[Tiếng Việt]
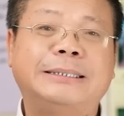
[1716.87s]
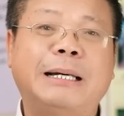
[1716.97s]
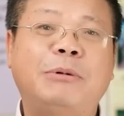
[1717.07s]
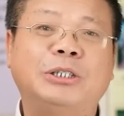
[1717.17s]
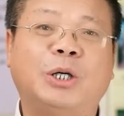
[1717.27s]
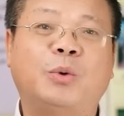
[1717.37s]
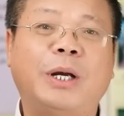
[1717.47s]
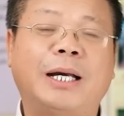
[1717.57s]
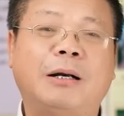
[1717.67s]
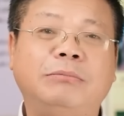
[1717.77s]
Giá bao giờ
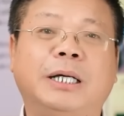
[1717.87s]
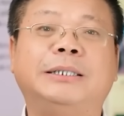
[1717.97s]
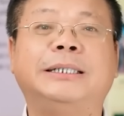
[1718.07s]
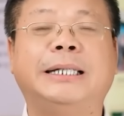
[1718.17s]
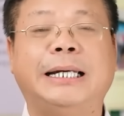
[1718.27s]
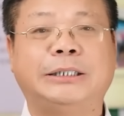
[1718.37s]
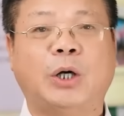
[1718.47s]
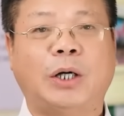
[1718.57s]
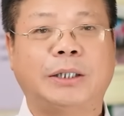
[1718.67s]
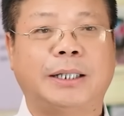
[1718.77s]
khoe công nhận chị này
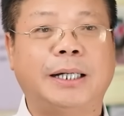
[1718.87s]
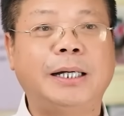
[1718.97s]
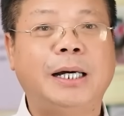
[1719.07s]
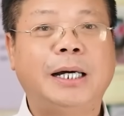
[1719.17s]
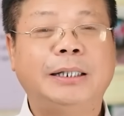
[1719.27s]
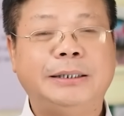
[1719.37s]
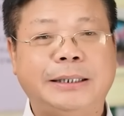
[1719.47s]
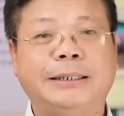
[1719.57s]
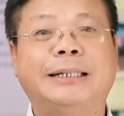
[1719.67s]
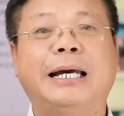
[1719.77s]
giỏi thật đấy,
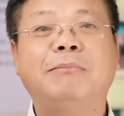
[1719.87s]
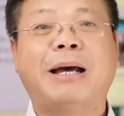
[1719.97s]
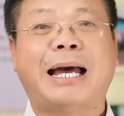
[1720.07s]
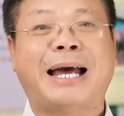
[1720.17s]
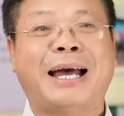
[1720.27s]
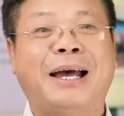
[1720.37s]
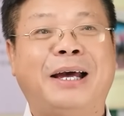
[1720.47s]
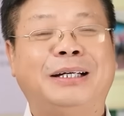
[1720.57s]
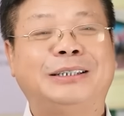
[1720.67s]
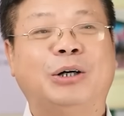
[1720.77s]
chị thế mà
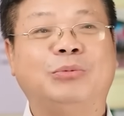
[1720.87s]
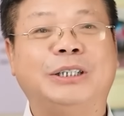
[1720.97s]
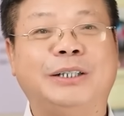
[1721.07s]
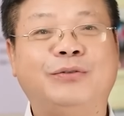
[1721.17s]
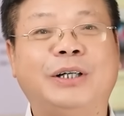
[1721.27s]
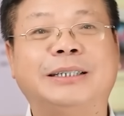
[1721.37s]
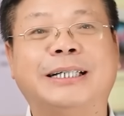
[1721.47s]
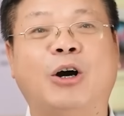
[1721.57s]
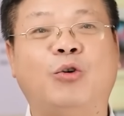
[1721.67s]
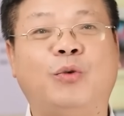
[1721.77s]
chồng chị vừa
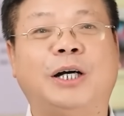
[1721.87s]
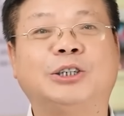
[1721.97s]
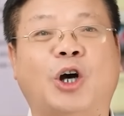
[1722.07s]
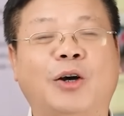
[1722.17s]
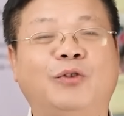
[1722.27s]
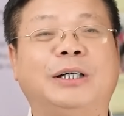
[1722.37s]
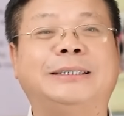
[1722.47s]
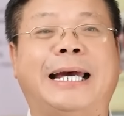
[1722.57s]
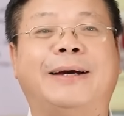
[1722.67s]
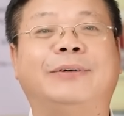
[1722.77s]
giàu vừa giỏi vừa
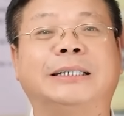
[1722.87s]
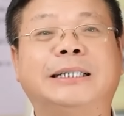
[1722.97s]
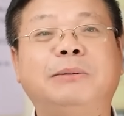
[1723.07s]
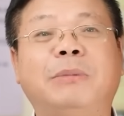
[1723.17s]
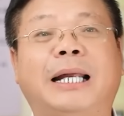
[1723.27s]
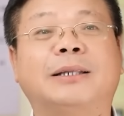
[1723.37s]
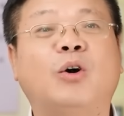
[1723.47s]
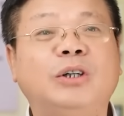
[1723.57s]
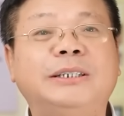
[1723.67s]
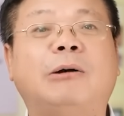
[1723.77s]
trẻ vừa xinh mà lại
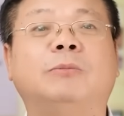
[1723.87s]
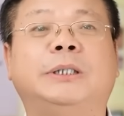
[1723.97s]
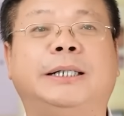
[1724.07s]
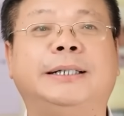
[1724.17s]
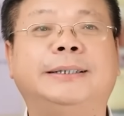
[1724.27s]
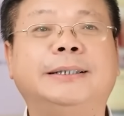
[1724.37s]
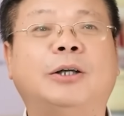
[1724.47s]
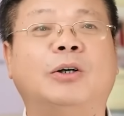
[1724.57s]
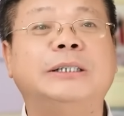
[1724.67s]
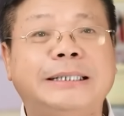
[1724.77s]
tôn trọng chị, chứng
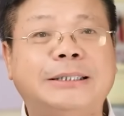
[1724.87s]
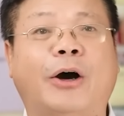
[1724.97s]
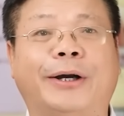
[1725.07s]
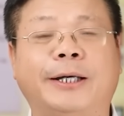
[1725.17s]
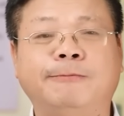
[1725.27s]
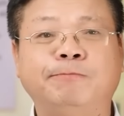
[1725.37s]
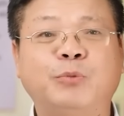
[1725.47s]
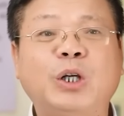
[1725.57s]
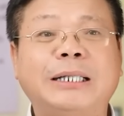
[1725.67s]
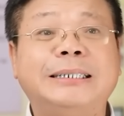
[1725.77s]
tỏ chị giỏi.
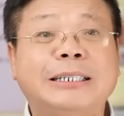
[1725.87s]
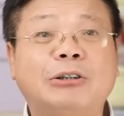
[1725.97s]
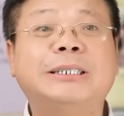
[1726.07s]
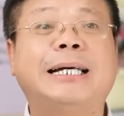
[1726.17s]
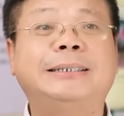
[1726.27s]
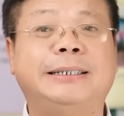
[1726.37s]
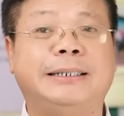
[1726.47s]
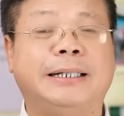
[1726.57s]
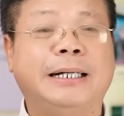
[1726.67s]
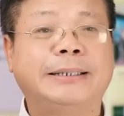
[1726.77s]
Tức là chị có giá
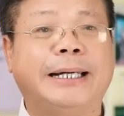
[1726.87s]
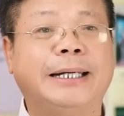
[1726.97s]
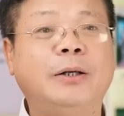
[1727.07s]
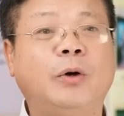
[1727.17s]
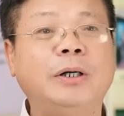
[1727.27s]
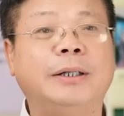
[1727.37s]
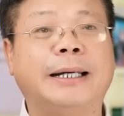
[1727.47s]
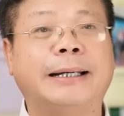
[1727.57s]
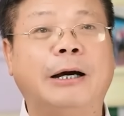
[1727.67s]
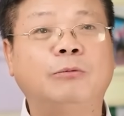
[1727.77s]
trị, để đến nỗi
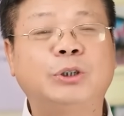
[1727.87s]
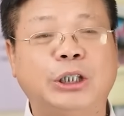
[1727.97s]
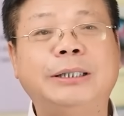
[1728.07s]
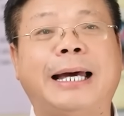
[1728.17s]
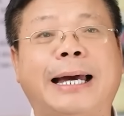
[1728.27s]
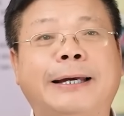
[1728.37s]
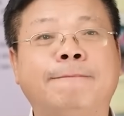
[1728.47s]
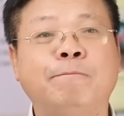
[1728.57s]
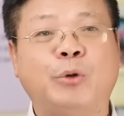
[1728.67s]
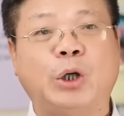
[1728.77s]
người đàn ông xứng đáng,
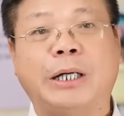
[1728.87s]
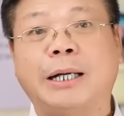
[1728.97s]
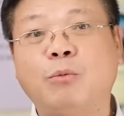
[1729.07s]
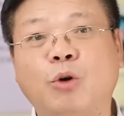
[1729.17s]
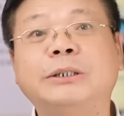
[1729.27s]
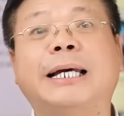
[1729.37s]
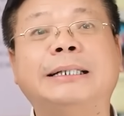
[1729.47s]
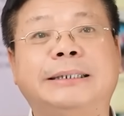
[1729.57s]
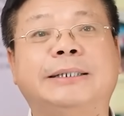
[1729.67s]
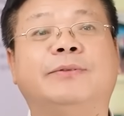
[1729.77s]
người đàn ông có
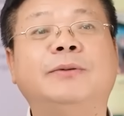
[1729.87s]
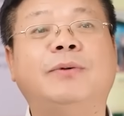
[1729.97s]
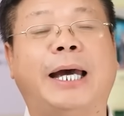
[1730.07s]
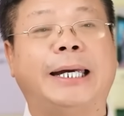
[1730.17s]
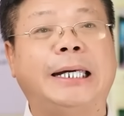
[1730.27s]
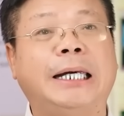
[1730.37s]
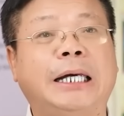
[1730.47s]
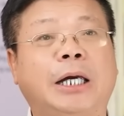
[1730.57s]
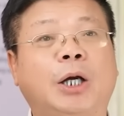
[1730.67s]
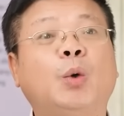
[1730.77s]
giá trị vẫn phải
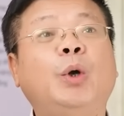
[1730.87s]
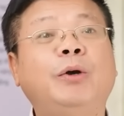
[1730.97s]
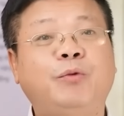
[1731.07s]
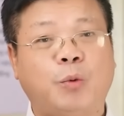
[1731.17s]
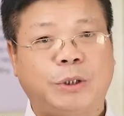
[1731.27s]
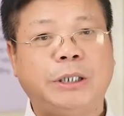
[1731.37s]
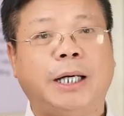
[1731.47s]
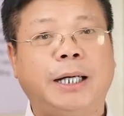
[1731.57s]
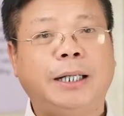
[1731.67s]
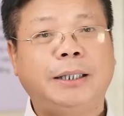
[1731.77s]
quy phục chị
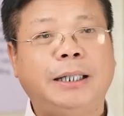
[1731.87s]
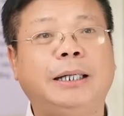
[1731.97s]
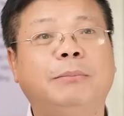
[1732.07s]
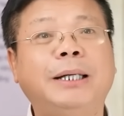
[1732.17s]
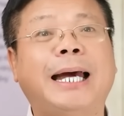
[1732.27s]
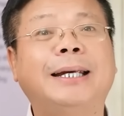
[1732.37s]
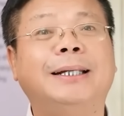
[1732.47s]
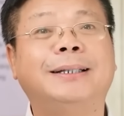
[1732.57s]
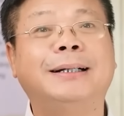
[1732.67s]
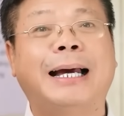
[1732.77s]
ấy thì mới đáng
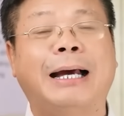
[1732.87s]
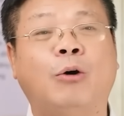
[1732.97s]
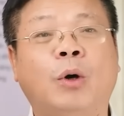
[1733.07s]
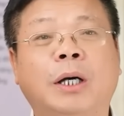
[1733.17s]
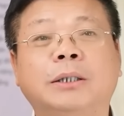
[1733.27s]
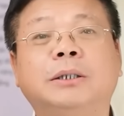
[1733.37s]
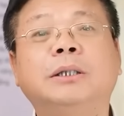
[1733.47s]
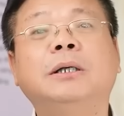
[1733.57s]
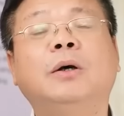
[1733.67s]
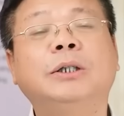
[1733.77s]
để tự hào.
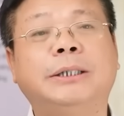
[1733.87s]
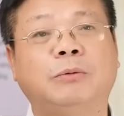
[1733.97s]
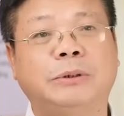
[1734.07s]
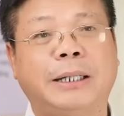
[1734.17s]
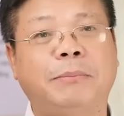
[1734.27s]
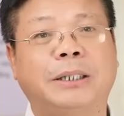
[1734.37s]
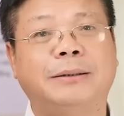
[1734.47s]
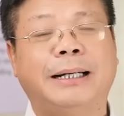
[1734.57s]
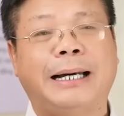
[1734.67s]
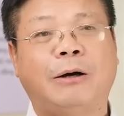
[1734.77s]
Chứ cứ lôi chồng ra mà
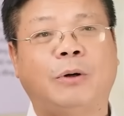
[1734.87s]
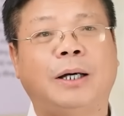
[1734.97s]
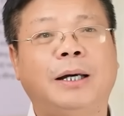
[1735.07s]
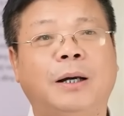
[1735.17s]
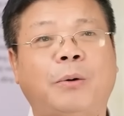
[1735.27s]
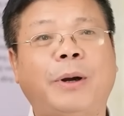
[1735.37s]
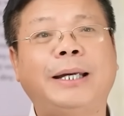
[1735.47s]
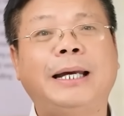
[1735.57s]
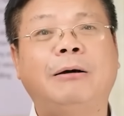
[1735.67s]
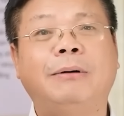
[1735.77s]
tự hào,
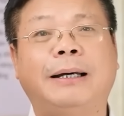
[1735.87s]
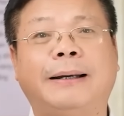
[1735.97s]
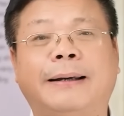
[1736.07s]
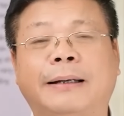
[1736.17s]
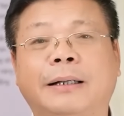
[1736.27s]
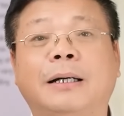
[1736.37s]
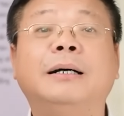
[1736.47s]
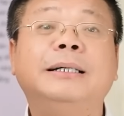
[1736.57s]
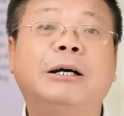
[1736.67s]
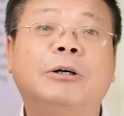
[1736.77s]
khoe nhau là
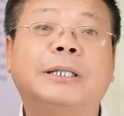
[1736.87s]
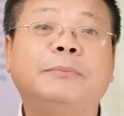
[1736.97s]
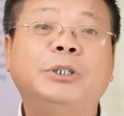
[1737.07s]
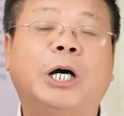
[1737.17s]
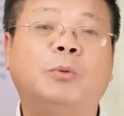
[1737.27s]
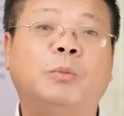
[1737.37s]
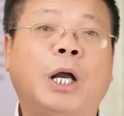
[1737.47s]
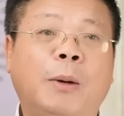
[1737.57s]
hơn nhau ở tấm chồng.